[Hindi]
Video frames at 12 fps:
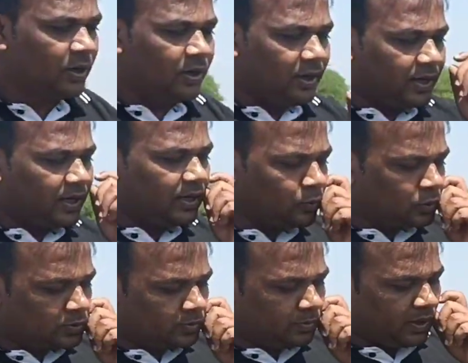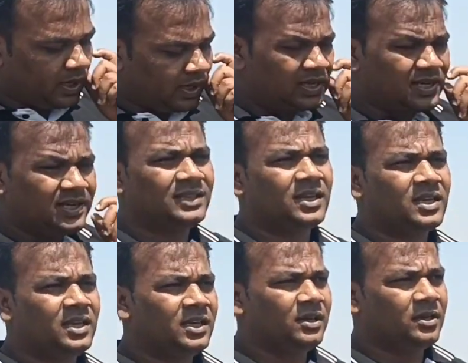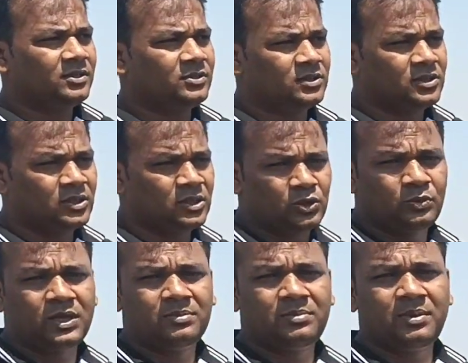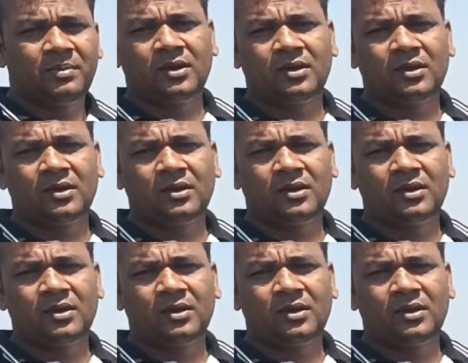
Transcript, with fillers: लेकिन उसमें ये किया था कि जो शुरुआत में हमारा